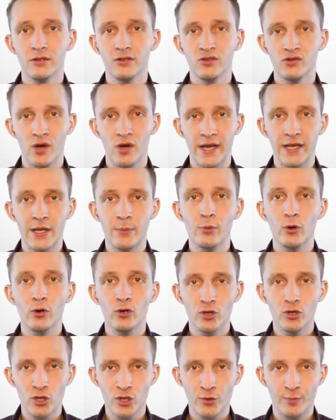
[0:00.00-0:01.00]
Zu einer
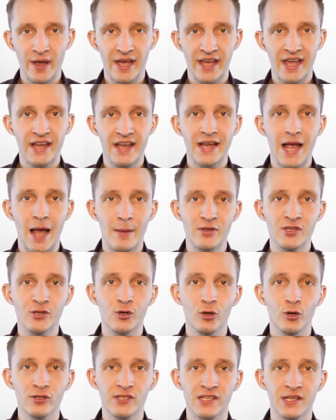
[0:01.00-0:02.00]
Brückensperre kam es
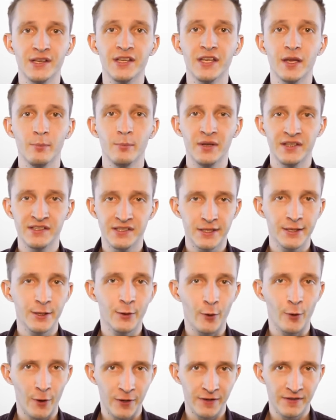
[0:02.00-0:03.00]
kürzlich im
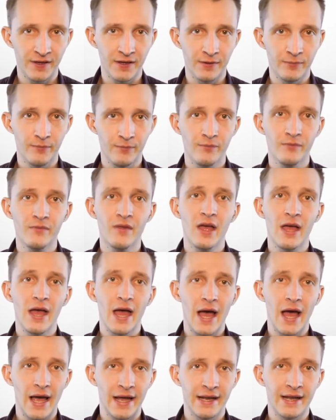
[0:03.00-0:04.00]
Bezirk Reute.
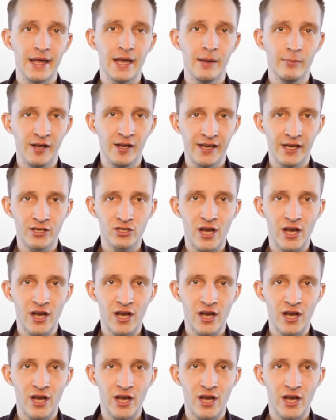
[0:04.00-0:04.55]
Ein erheblicher